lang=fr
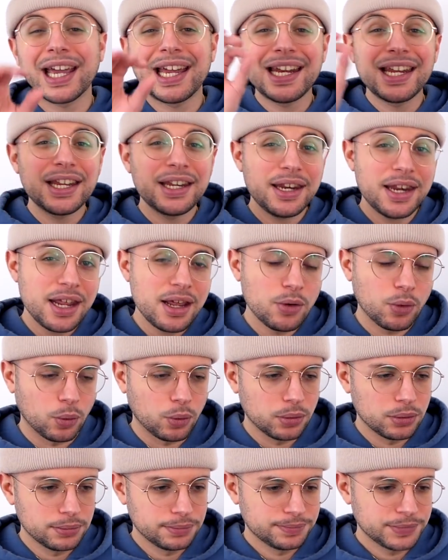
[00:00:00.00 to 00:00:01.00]
et les néons.
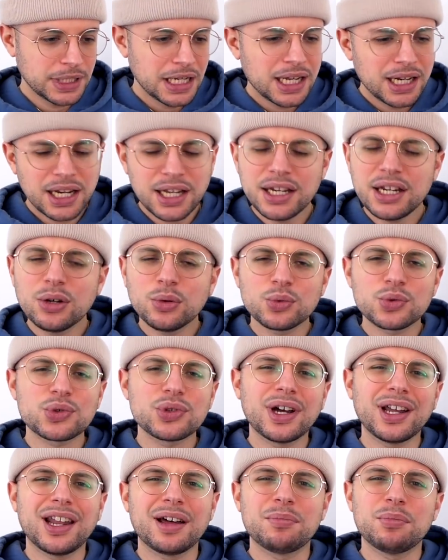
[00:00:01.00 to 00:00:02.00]
Les néons sont
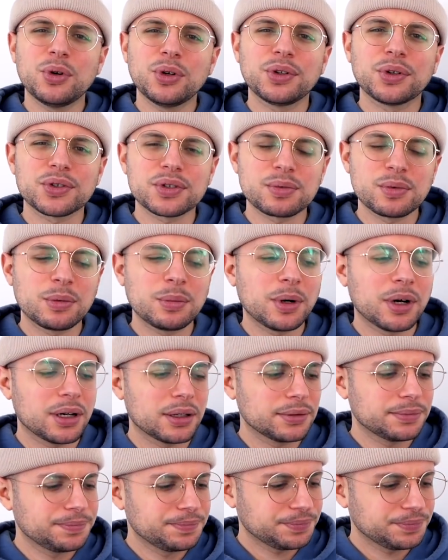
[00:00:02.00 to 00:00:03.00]
à la mode en ce moment. Hein.